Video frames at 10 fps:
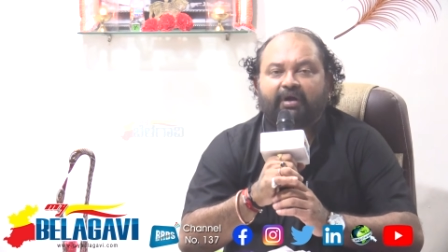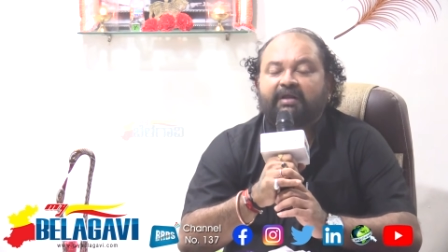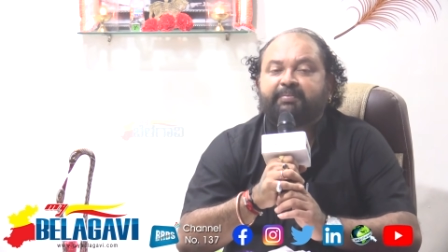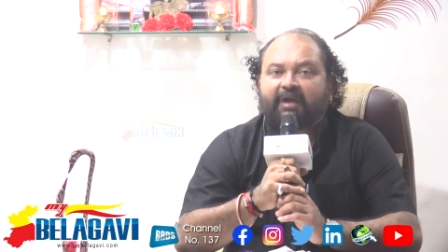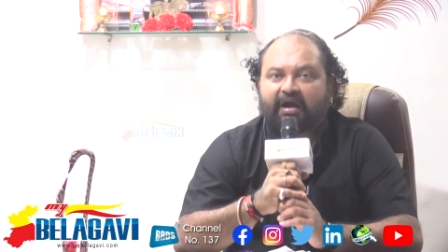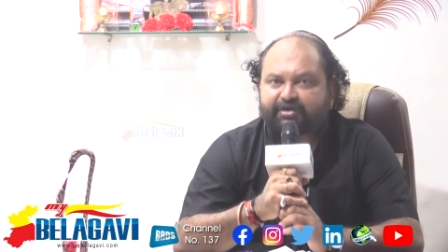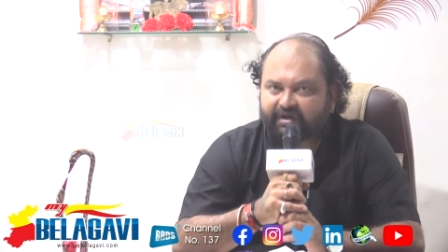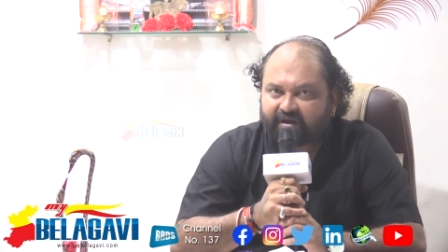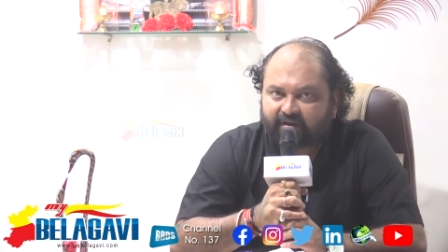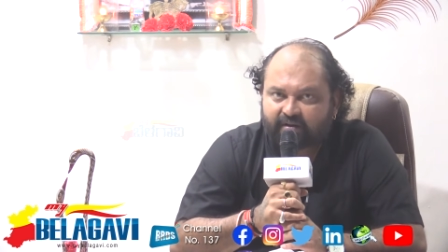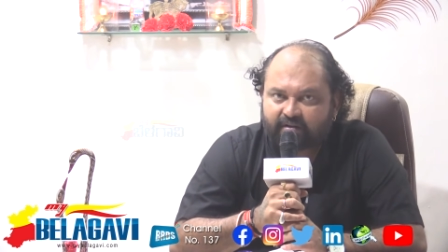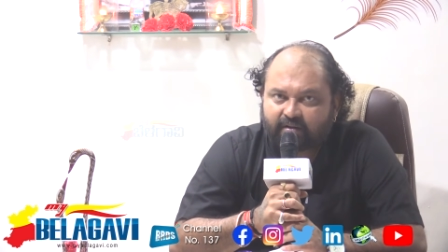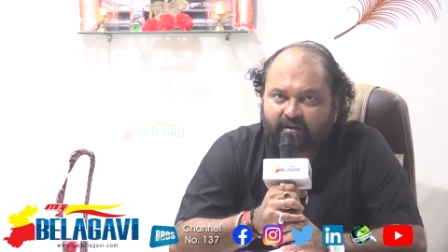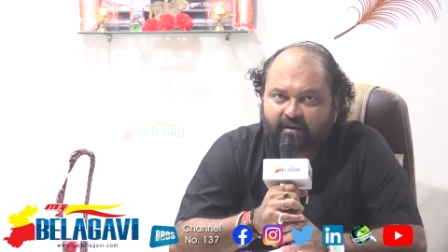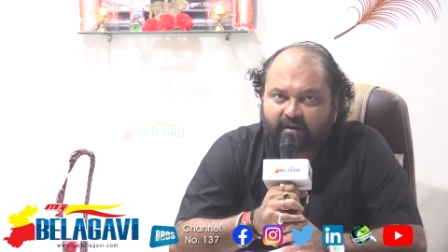बृहद पराशरी
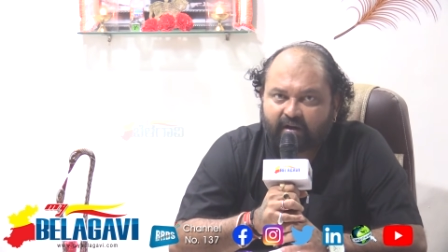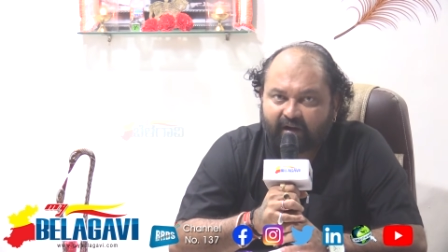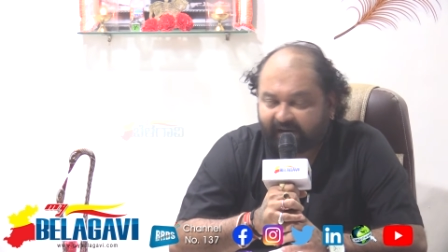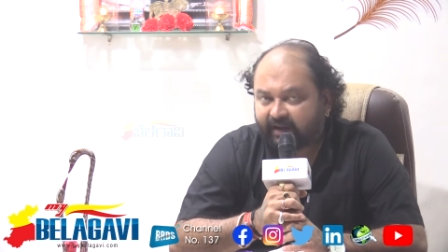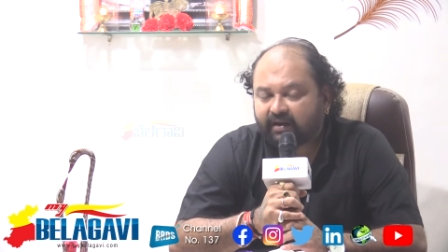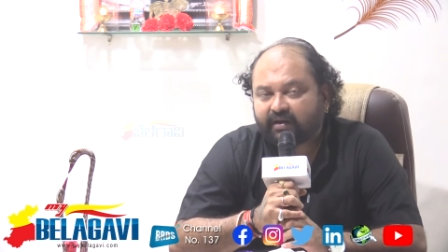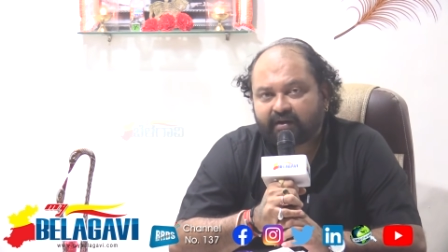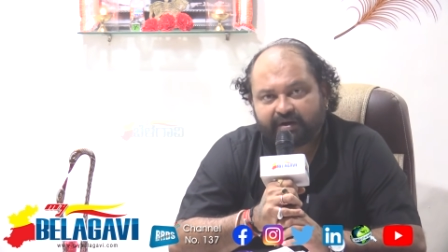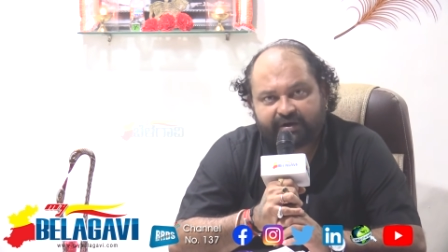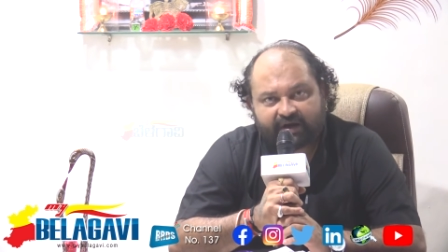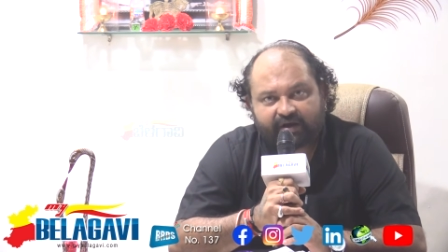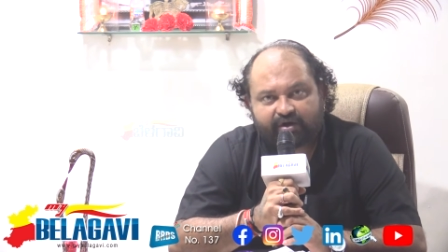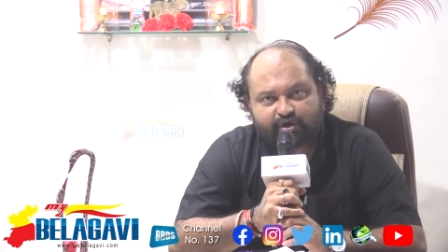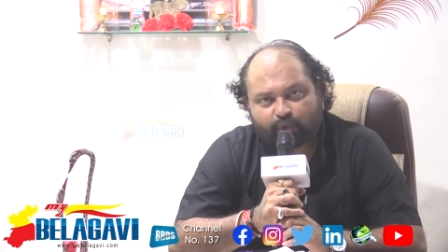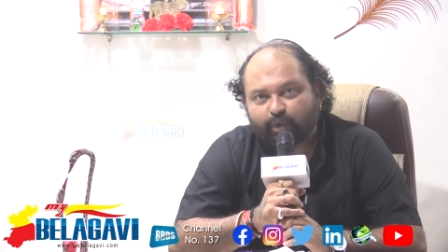लिखकर
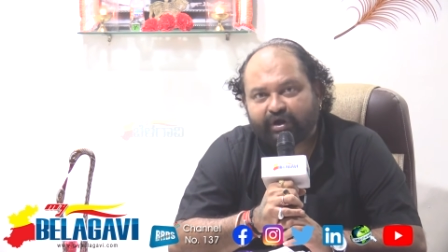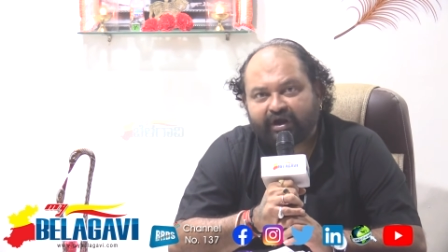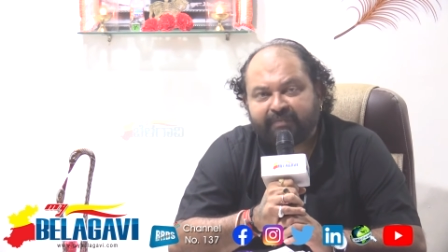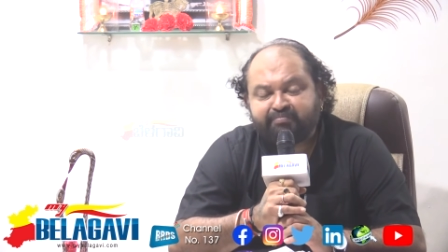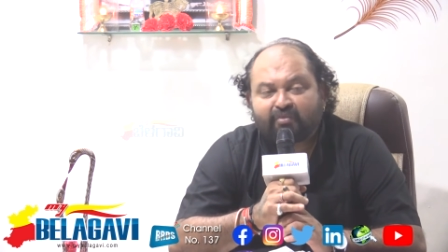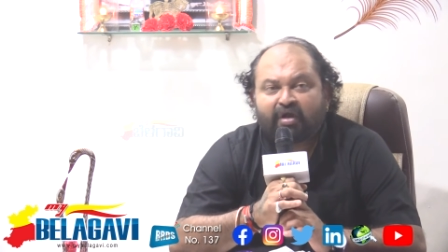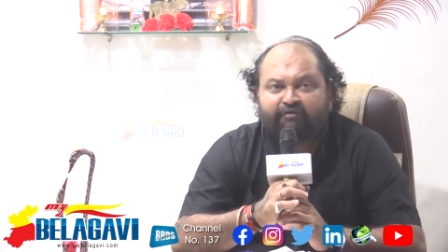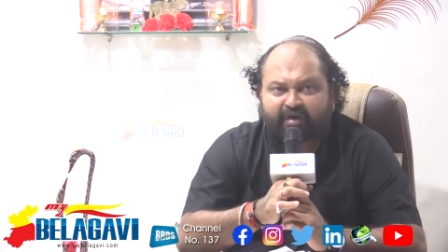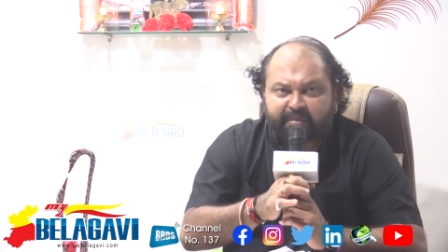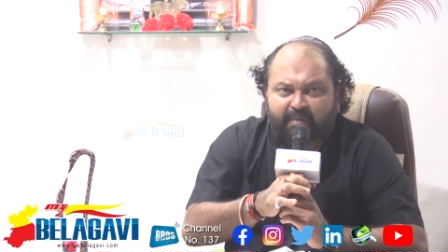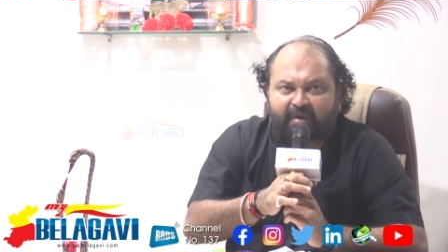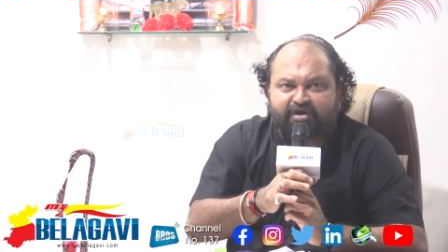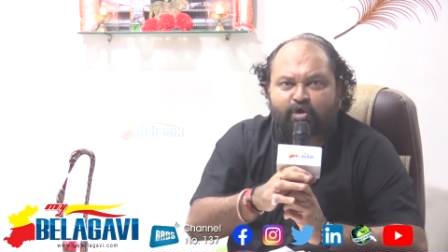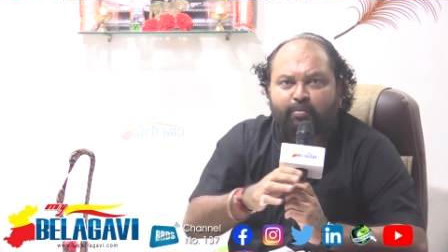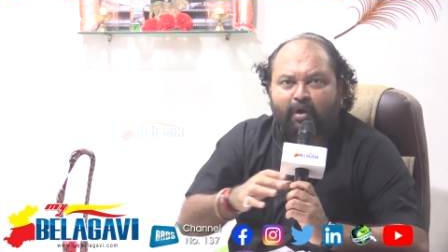ये शुरू किया फिर
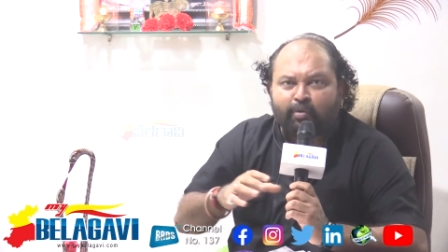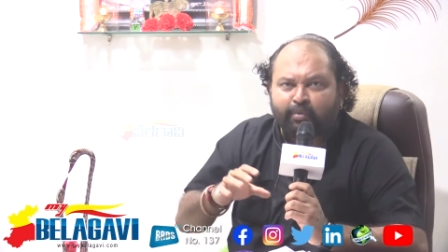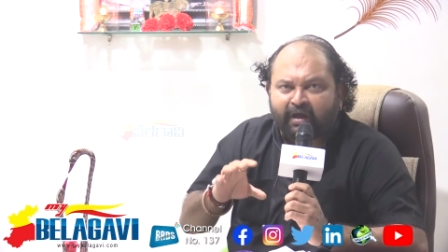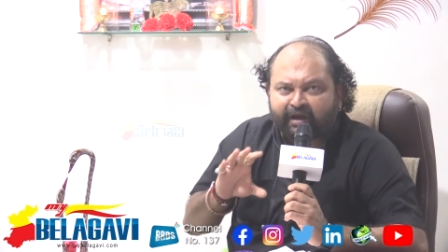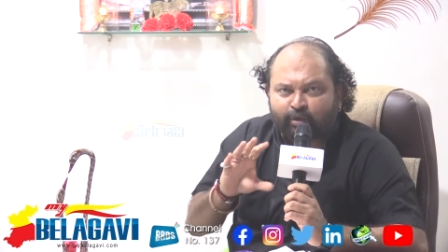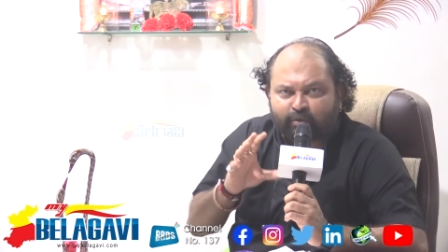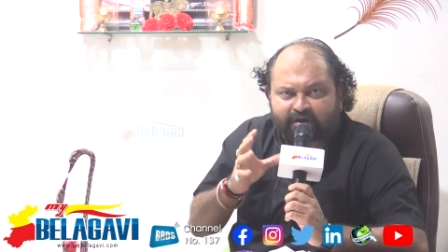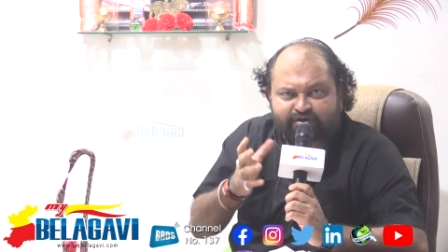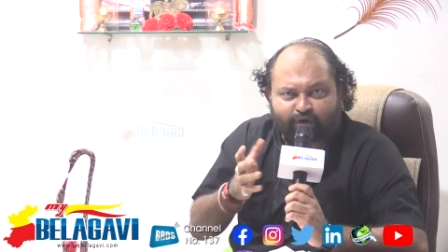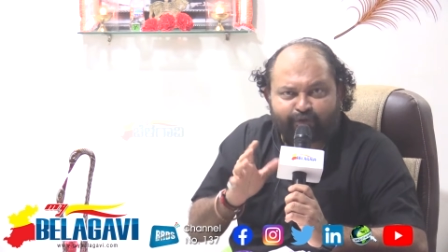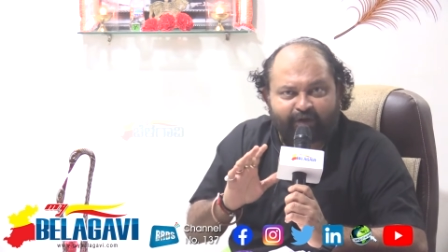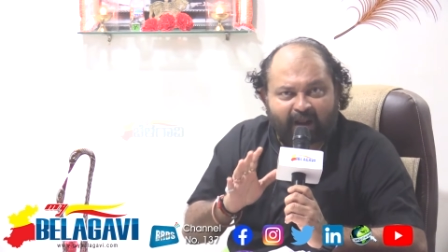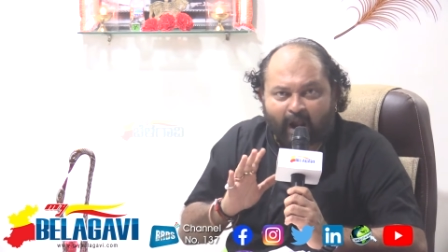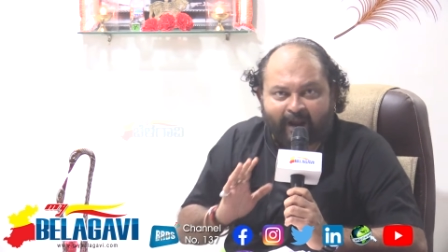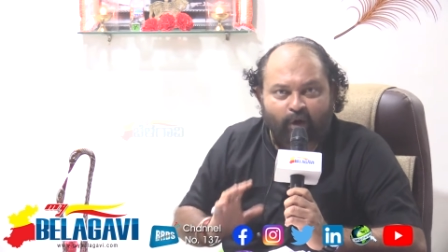ब्रह्मा जी को मालूम पड़ा कि उनका
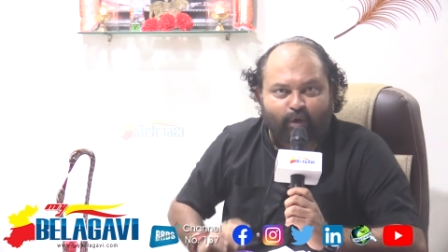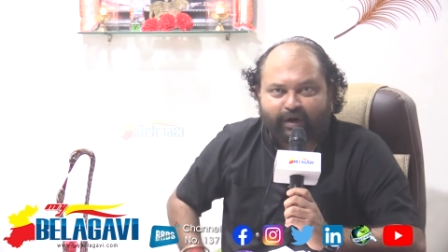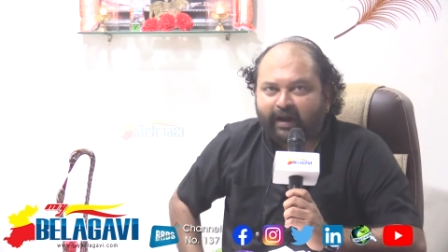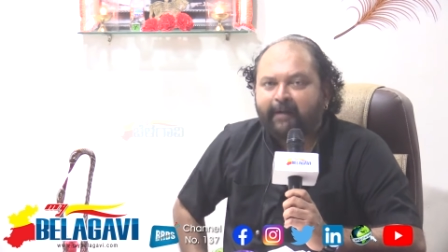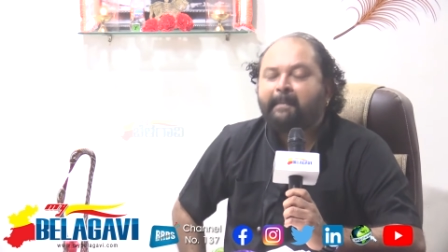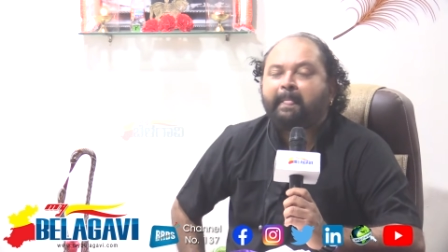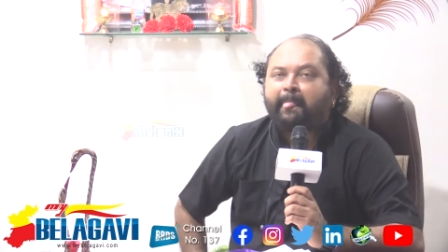सॉफ्टवेयर हैक हो गया है